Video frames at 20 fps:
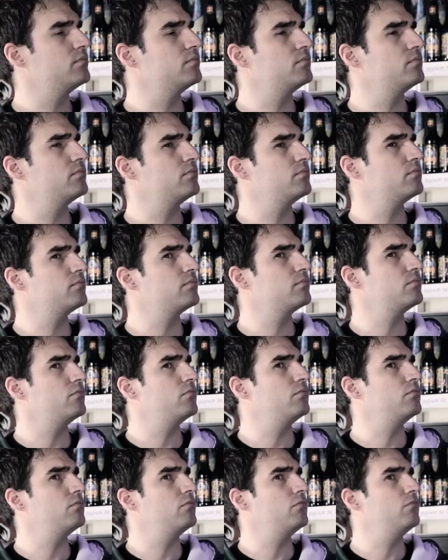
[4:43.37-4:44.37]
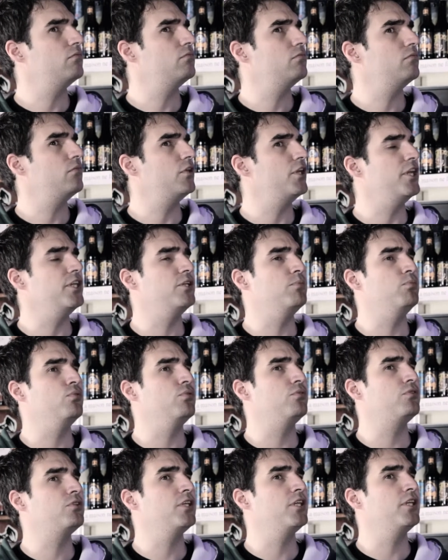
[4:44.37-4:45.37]
parce que sinon, on va suivre le mien.
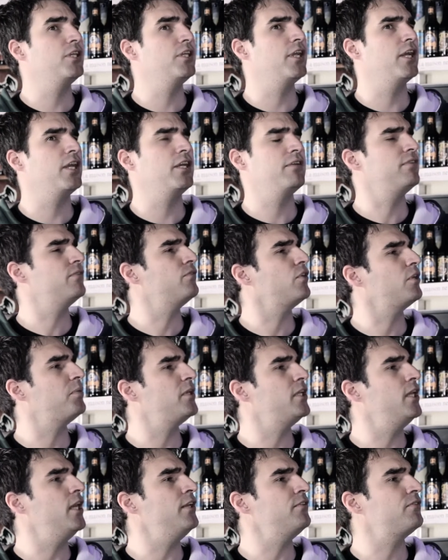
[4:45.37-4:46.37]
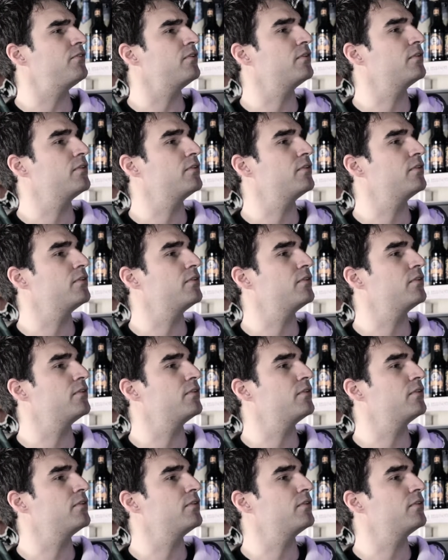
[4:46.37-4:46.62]
Député et aller vivre dans les pays de l'Est